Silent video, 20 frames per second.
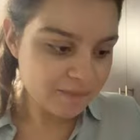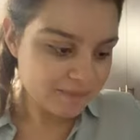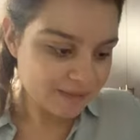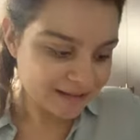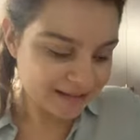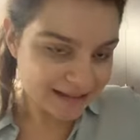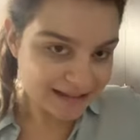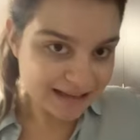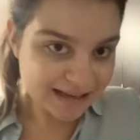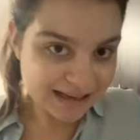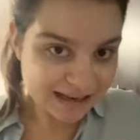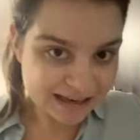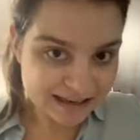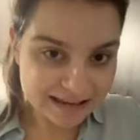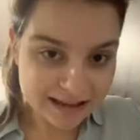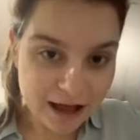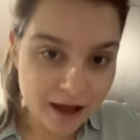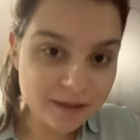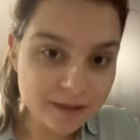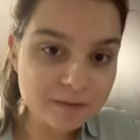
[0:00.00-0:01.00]
Akşam
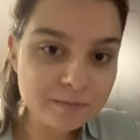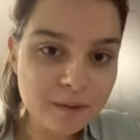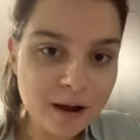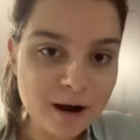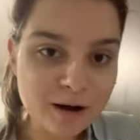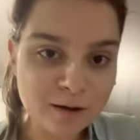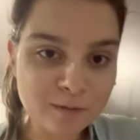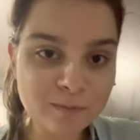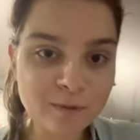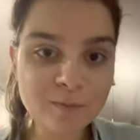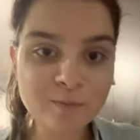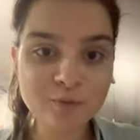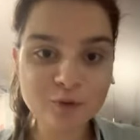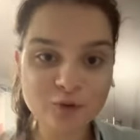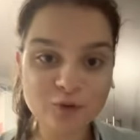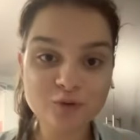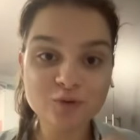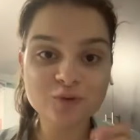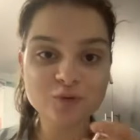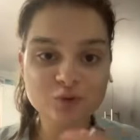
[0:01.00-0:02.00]
Güneyli Bayan
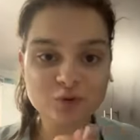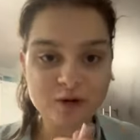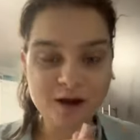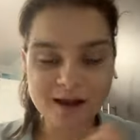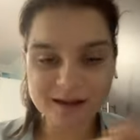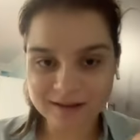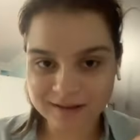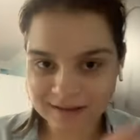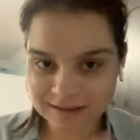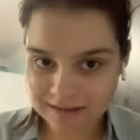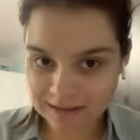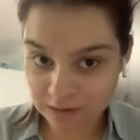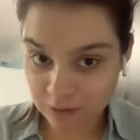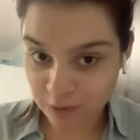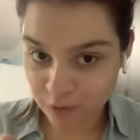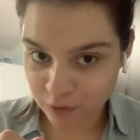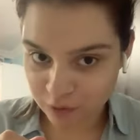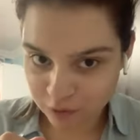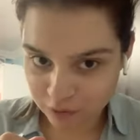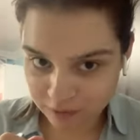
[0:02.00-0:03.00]
oyununda görevli olmaya
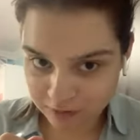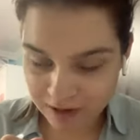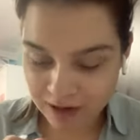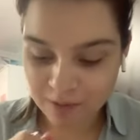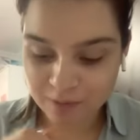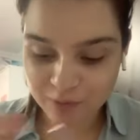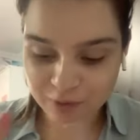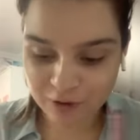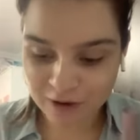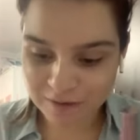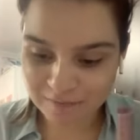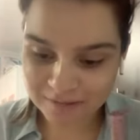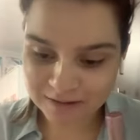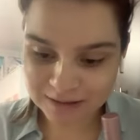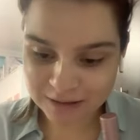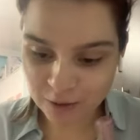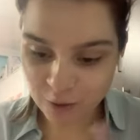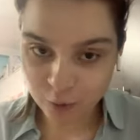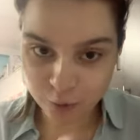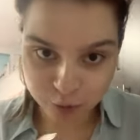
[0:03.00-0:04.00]
gidiyoruz ve
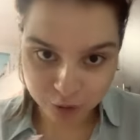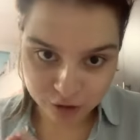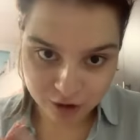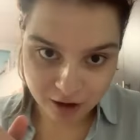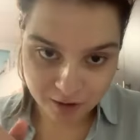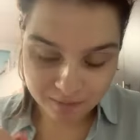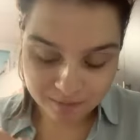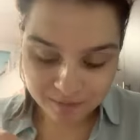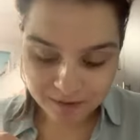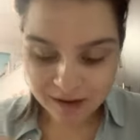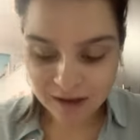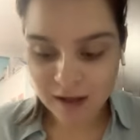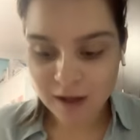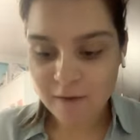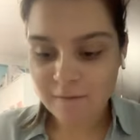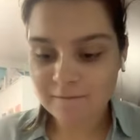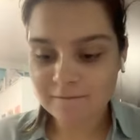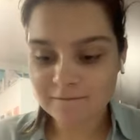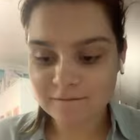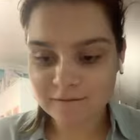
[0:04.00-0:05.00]
oynayanlardan bir
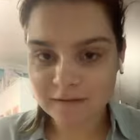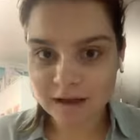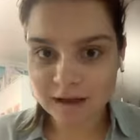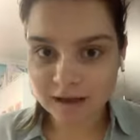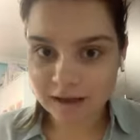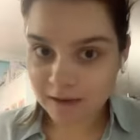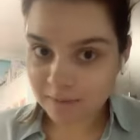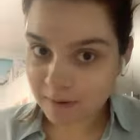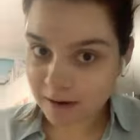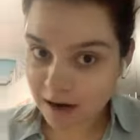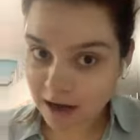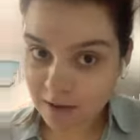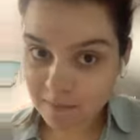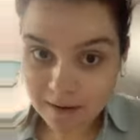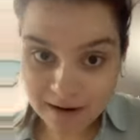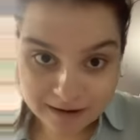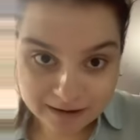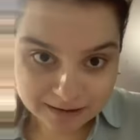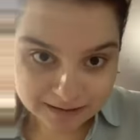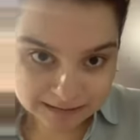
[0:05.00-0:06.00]
tanesi de Rutkay
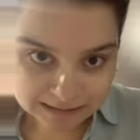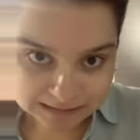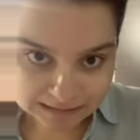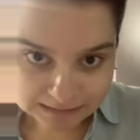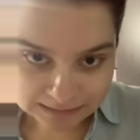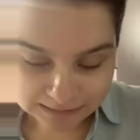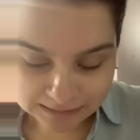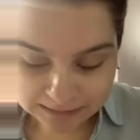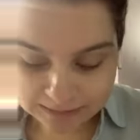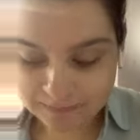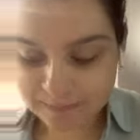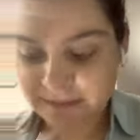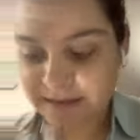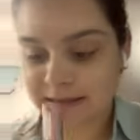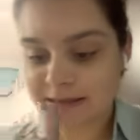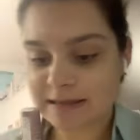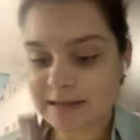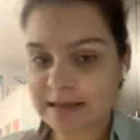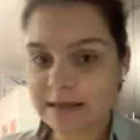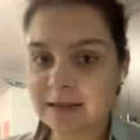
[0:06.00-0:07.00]
Aziz. Çok
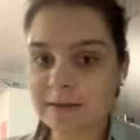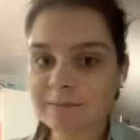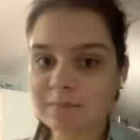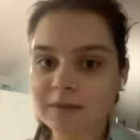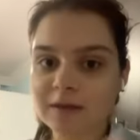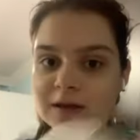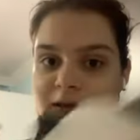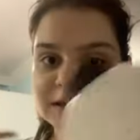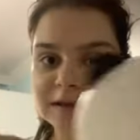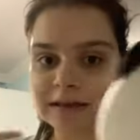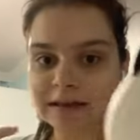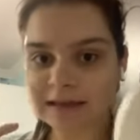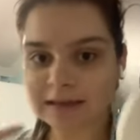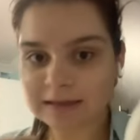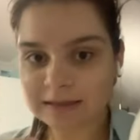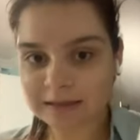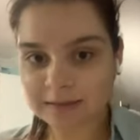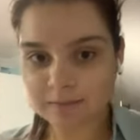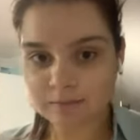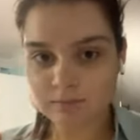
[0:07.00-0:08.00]
heyecanlıyım. Beraber
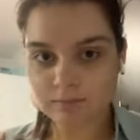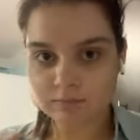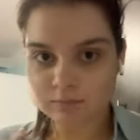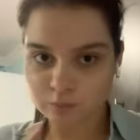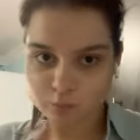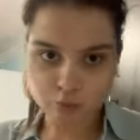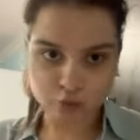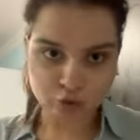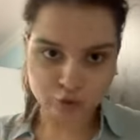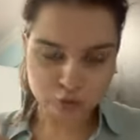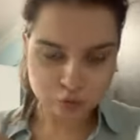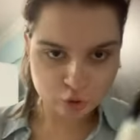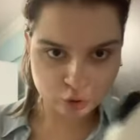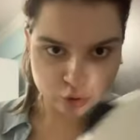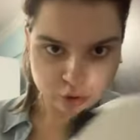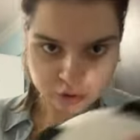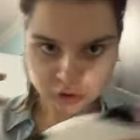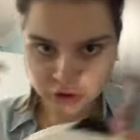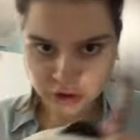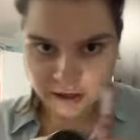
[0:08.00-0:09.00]
hazırlanalım istedim.
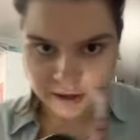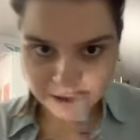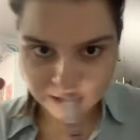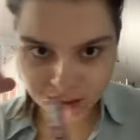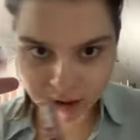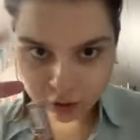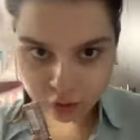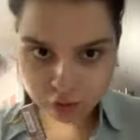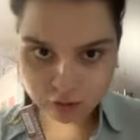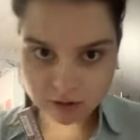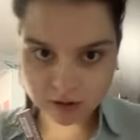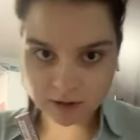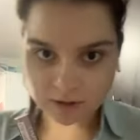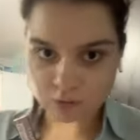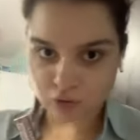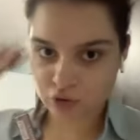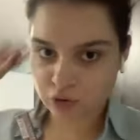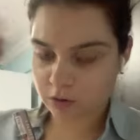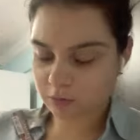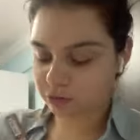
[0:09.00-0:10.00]
Ama e, düzgün
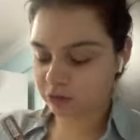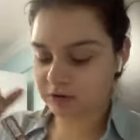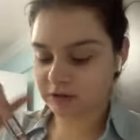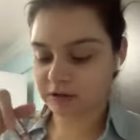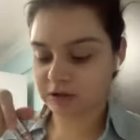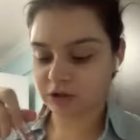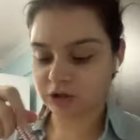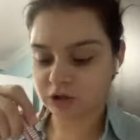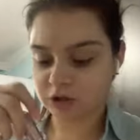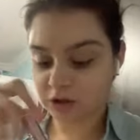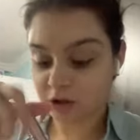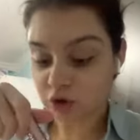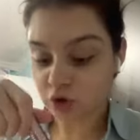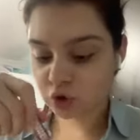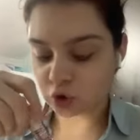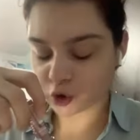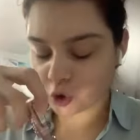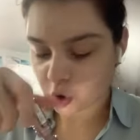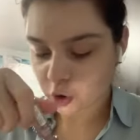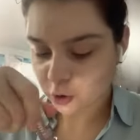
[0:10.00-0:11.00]
bir hazırlanma videosu
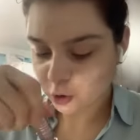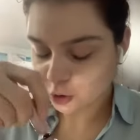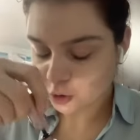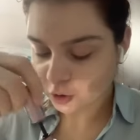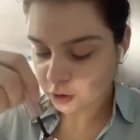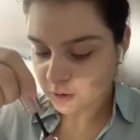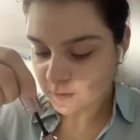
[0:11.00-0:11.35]
olmadığı